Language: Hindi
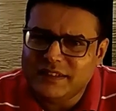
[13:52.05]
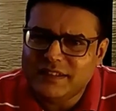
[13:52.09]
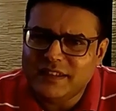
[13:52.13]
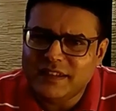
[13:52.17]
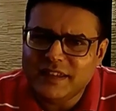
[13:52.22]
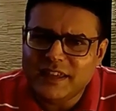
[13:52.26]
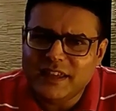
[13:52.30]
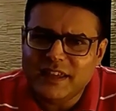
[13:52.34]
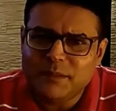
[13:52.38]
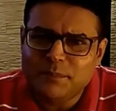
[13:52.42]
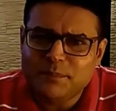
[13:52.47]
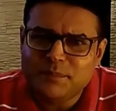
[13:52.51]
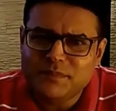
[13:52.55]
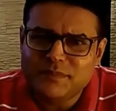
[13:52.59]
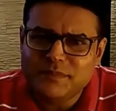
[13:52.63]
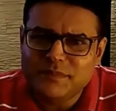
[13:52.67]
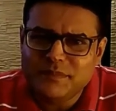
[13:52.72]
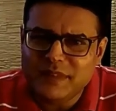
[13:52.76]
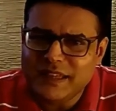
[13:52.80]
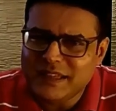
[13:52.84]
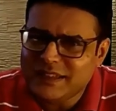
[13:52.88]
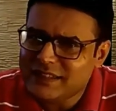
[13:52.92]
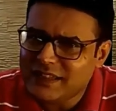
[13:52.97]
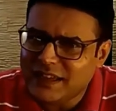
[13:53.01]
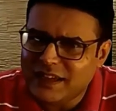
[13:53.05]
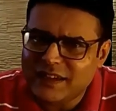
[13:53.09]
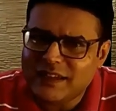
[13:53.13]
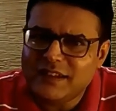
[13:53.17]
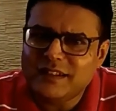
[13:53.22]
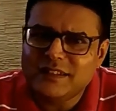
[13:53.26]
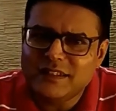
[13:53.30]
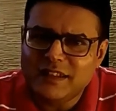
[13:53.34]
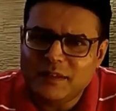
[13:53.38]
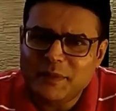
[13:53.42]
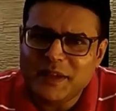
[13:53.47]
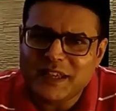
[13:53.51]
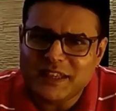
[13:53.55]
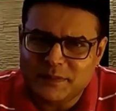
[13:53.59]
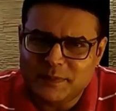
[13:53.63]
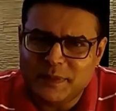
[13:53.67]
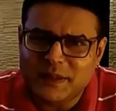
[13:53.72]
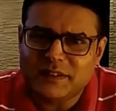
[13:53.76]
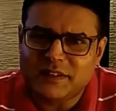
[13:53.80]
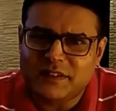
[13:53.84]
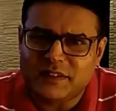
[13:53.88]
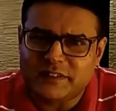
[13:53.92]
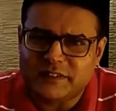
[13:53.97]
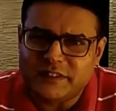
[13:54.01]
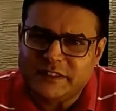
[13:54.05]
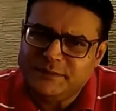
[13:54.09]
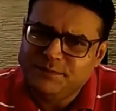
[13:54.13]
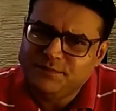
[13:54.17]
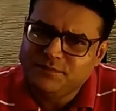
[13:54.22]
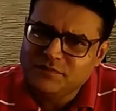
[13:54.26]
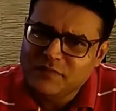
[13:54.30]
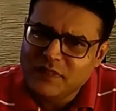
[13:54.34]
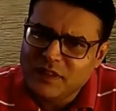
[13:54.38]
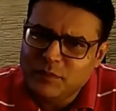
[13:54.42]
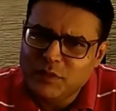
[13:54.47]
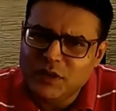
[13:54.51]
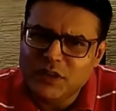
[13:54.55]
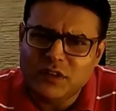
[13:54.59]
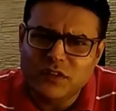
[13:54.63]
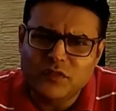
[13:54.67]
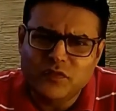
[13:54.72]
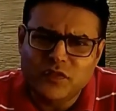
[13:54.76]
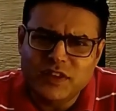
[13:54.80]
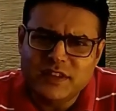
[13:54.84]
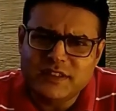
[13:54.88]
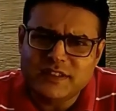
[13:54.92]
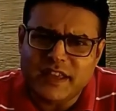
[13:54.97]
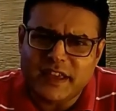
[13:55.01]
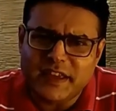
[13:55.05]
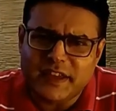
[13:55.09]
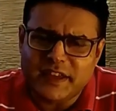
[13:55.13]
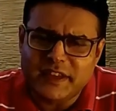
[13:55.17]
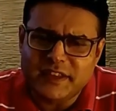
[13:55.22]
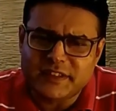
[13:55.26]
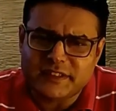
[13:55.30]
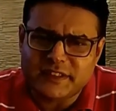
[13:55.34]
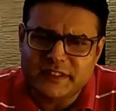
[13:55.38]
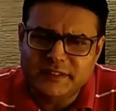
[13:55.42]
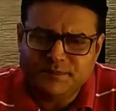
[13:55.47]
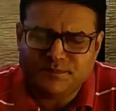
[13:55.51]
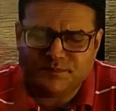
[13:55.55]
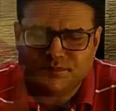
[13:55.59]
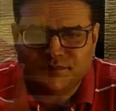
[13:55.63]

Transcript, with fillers: जैसा कि आप एक सागर रत्ना में एक्सपेक्ट करते हैं बिल्कुल वही जायका है इसका